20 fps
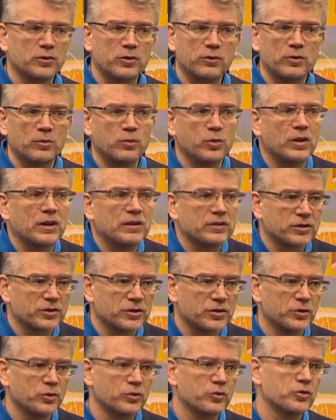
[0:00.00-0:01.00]
новый
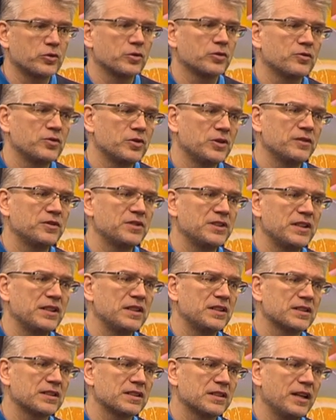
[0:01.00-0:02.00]
бухгалтерский учет. Все, все
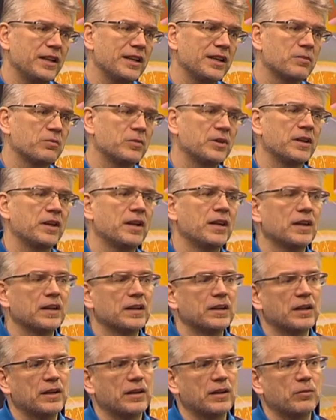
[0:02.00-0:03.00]
эти знания мы
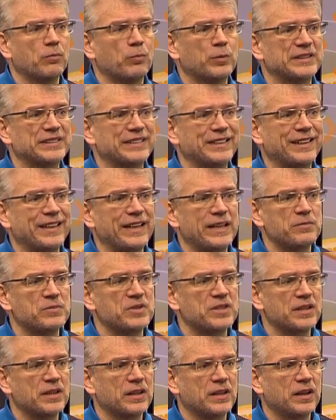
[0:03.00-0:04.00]
э,
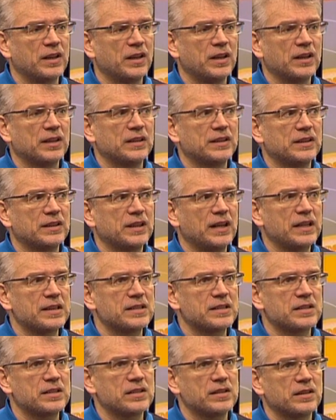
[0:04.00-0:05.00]
постараемся
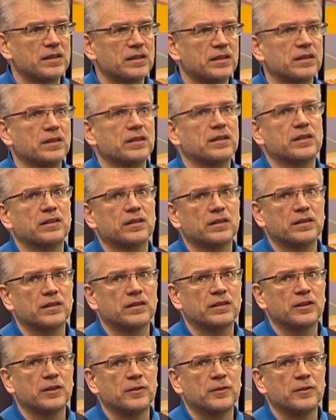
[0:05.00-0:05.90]
дать, э,